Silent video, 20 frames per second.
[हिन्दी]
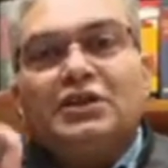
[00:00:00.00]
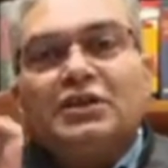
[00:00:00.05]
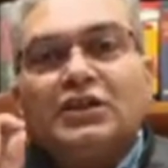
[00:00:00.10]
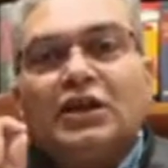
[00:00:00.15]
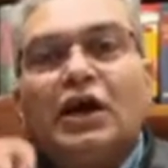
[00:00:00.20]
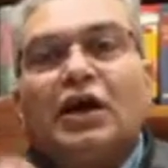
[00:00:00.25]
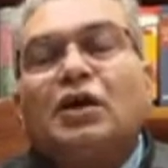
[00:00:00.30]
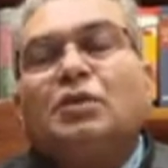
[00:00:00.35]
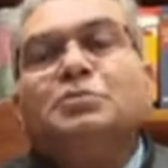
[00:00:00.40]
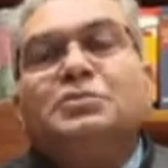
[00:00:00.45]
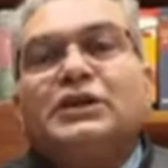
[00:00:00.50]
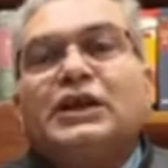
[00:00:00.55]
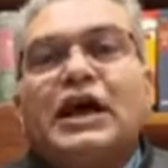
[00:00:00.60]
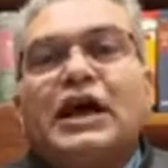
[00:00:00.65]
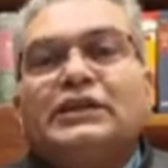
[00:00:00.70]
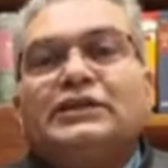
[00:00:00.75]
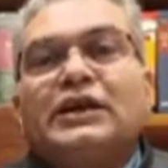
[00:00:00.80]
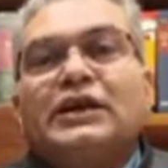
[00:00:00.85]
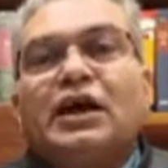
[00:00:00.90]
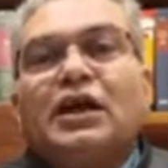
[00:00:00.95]
धर्म के
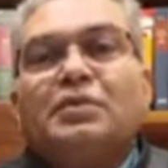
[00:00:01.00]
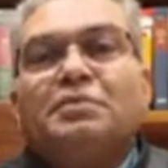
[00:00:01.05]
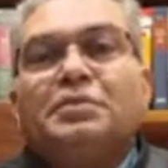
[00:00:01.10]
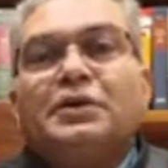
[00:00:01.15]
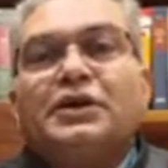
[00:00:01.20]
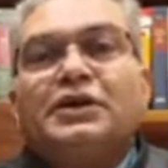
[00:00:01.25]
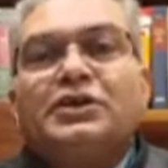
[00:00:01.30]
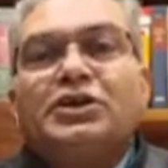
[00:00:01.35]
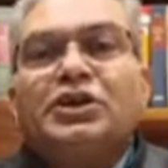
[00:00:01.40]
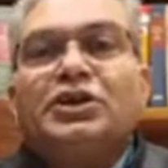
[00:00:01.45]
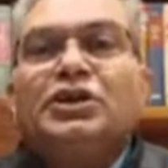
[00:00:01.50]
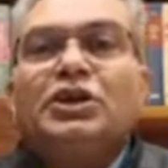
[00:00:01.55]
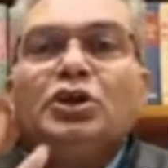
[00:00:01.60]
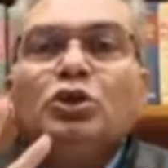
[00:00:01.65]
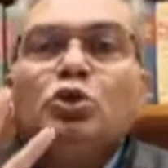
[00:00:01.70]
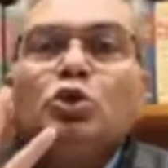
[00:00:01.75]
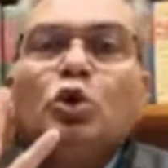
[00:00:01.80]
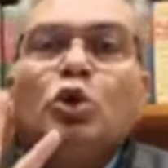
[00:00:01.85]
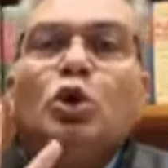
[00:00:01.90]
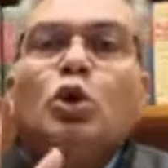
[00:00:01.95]
आधार पर किन्हीं
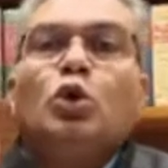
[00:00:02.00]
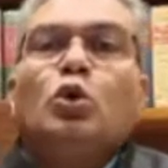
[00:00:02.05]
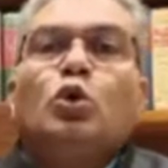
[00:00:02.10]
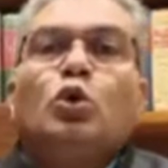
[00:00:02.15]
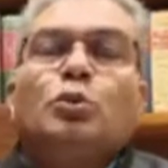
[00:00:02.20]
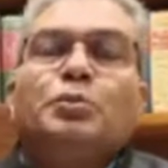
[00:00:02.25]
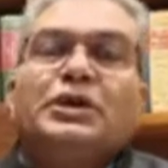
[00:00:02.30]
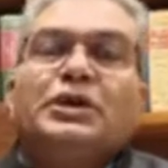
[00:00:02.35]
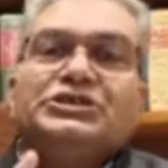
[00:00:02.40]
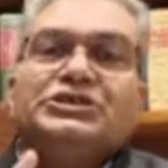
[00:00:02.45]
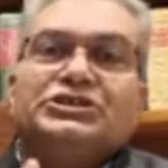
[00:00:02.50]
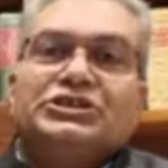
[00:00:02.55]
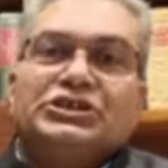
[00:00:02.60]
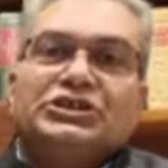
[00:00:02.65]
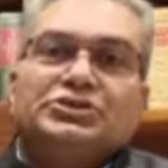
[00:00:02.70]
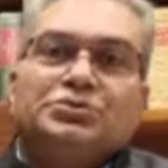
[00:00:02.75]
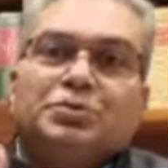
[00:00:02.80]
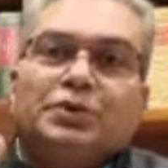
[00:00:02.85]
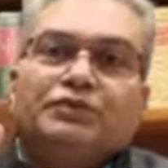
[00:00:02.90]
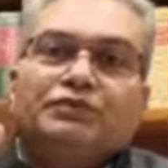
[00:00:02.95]
दो लोगों में इस
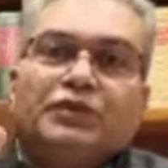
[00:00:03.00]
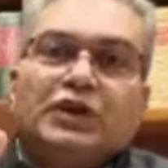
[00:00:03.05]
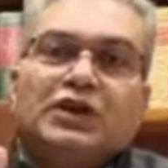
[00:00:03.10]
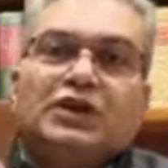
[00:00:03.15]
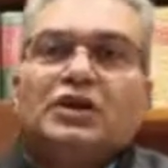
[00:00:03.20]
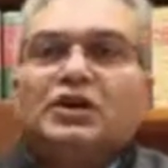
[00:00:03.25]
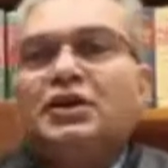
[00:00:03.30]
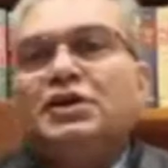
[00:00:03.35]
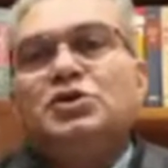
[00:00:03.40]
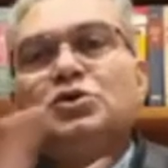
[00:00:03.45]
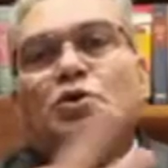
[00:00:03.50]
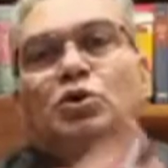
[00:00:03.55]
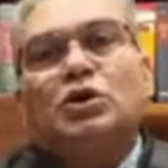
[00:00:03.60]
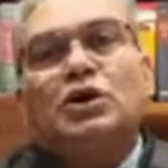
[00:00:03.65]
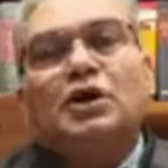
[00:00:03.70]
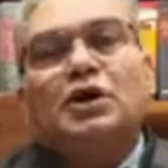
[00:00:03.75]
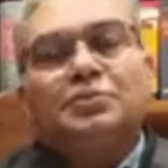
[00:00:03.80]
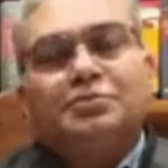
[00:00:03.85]
देश में फर्क नहीं होगा